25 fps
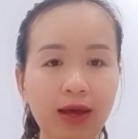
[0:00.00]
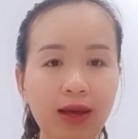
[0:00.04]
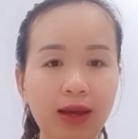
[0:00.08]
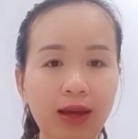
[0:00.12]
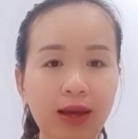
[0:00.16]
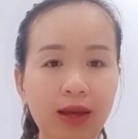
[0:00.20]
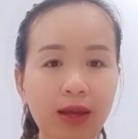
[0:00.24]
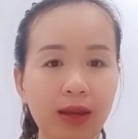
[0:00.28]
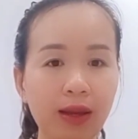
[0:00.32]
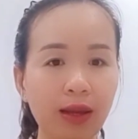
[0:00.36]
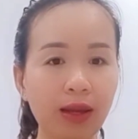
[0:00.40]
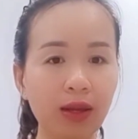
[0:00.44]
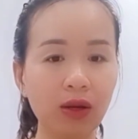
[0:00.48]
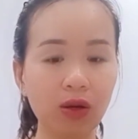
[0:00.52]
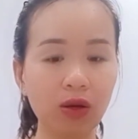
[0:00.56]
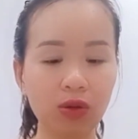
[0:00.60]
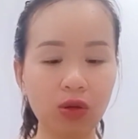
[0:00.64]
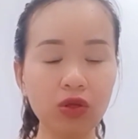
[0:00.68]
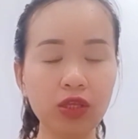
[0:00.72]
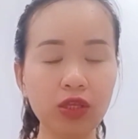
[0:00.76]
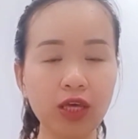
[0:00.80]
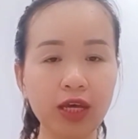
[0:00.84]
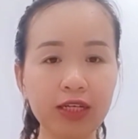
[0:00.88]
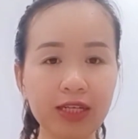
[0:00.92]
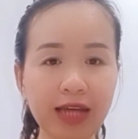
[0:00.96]
à
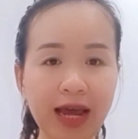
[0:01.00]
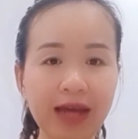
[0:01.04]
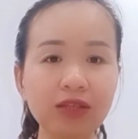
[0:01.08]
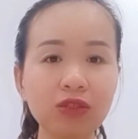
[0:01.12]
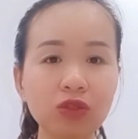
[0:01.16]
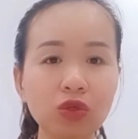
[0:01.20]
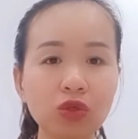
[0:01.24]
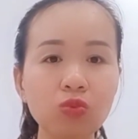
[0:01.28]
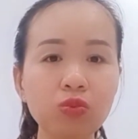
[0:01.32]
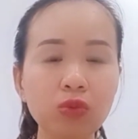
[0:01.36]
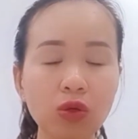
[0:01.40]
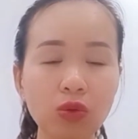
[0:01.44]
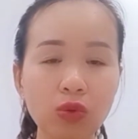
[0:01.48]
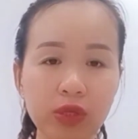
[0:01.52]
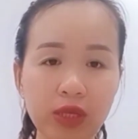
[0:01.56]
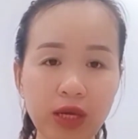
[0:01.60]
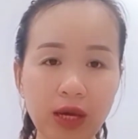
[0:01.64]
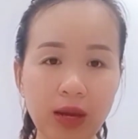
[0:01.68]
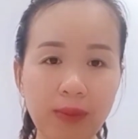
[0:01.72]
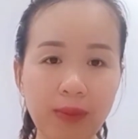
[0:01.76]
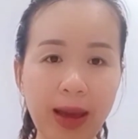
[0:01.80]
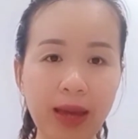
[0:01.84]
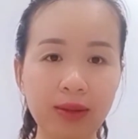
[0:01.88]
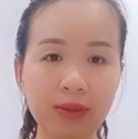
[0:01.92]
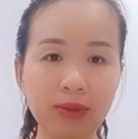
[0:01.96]
có thể sát trùng được luôn nha
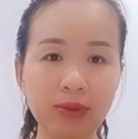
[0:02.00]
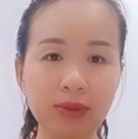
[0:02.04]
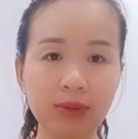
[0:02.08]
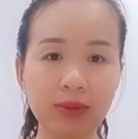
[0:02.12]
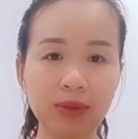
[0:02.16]
các bạn